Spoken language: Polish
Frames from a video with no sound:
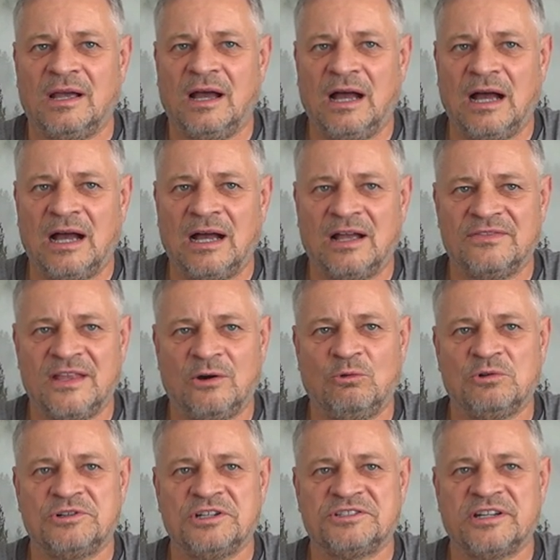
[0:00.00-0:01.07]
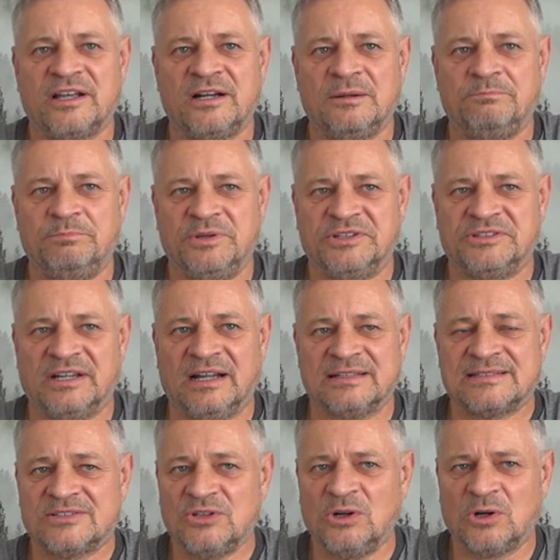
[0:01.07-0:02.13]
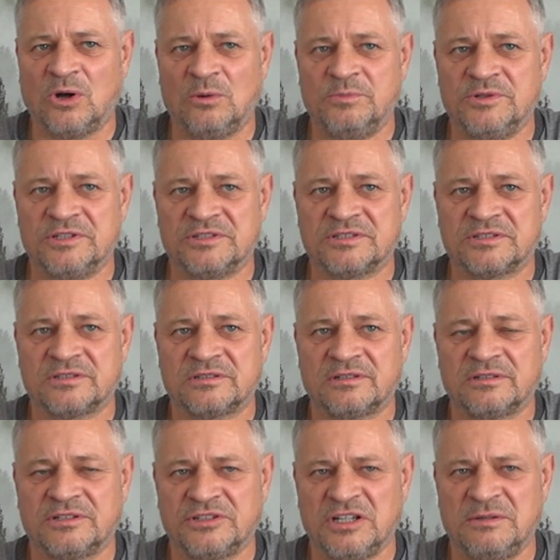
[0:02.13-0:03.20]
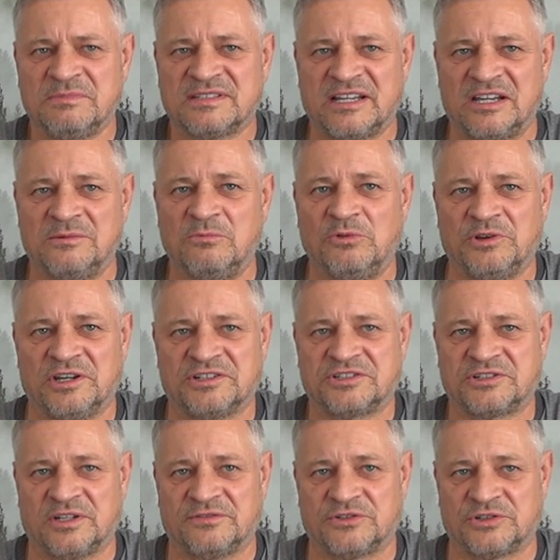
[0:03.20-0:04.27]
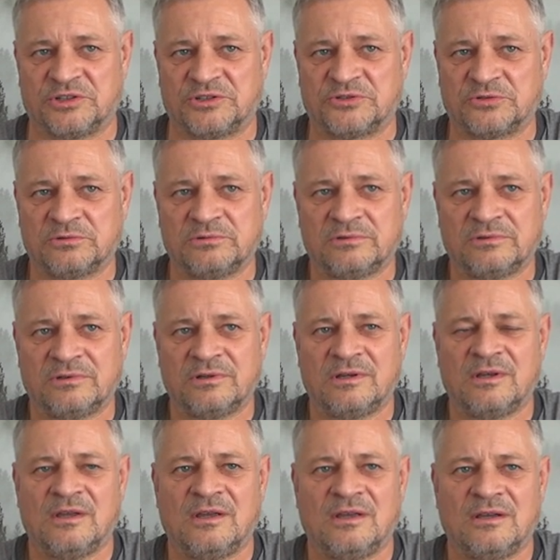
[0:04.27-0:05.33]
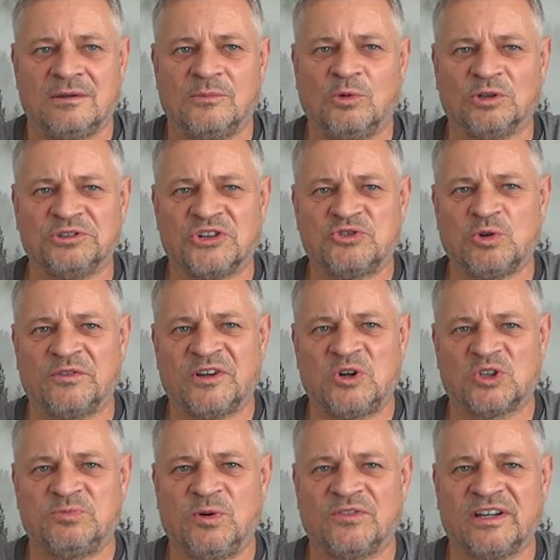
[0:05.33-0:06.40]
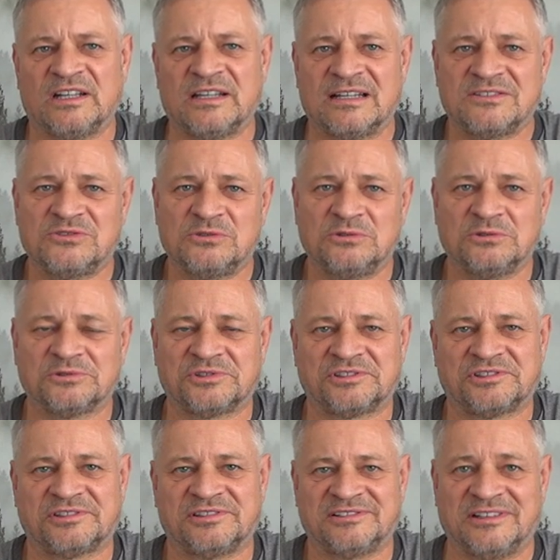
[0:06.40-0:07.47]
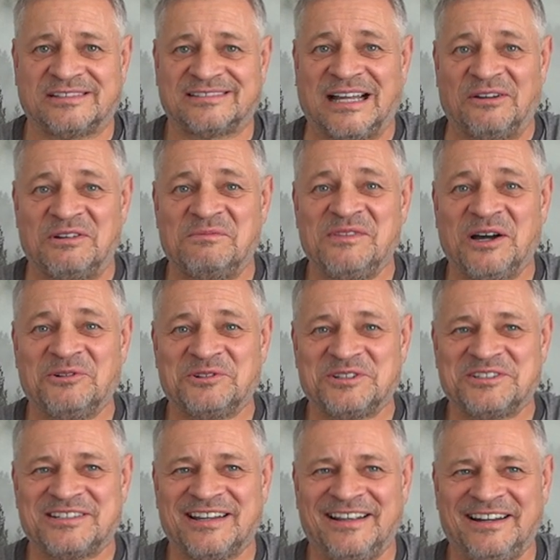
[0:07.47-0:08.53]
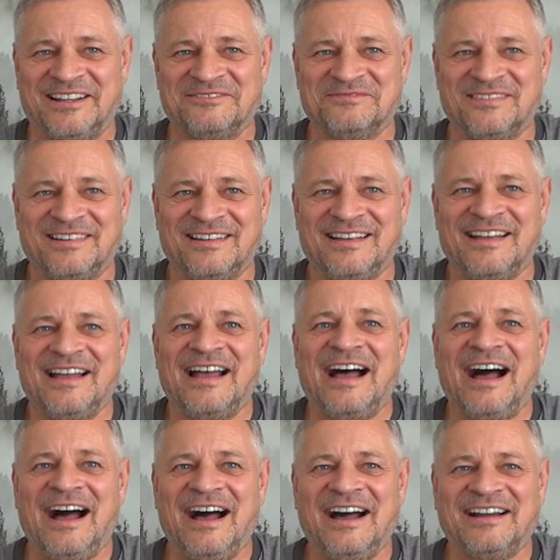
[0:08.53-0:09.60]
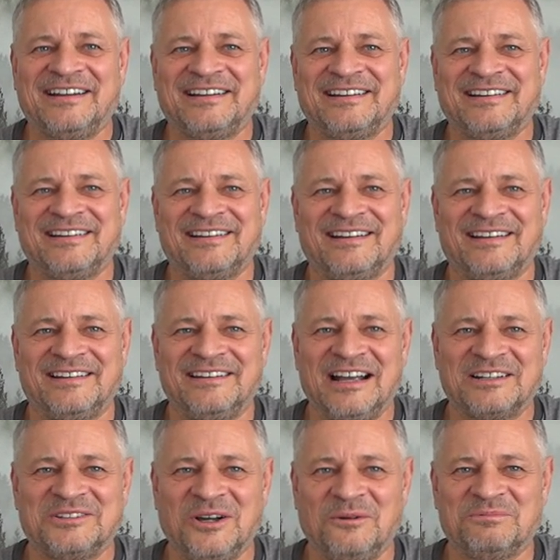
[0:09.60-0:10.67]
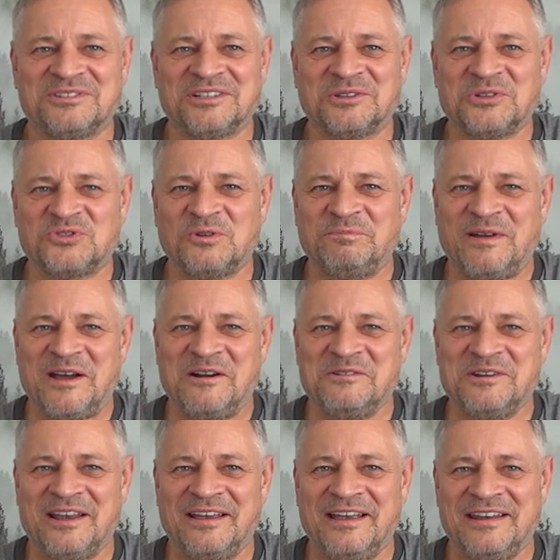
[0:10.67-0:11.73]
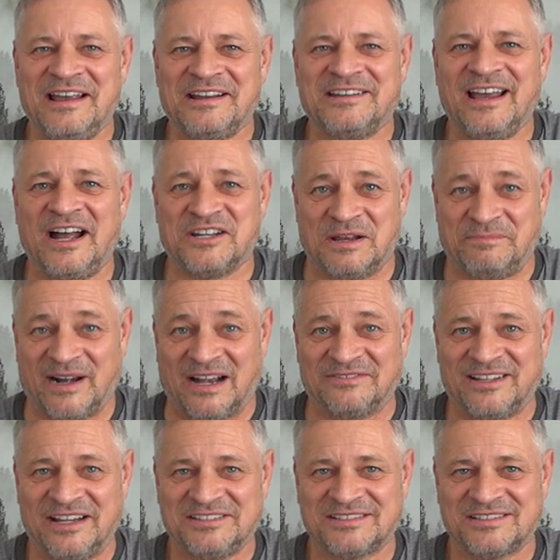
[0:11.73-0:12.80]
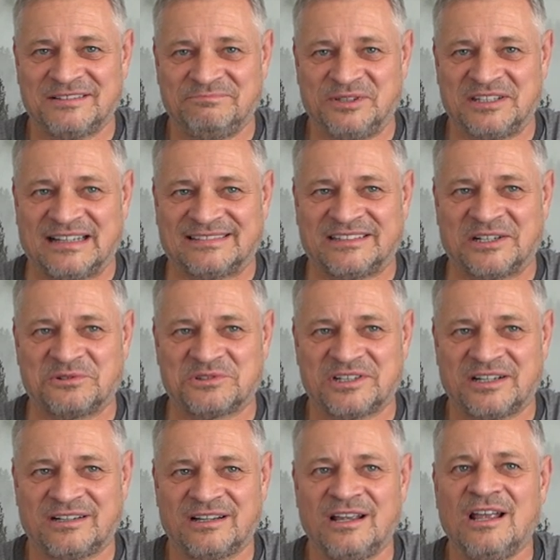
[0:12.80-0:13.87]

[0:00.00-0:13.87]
a nauczyciel pyta, co robisz? Czym zajmujesz się w życiu? Młody człowiek odpowiada, cóż, zostałem nauczycielem. Ach, jak dobrze, to zupełnie jak ja, nieprawdaż? pyta staruszek.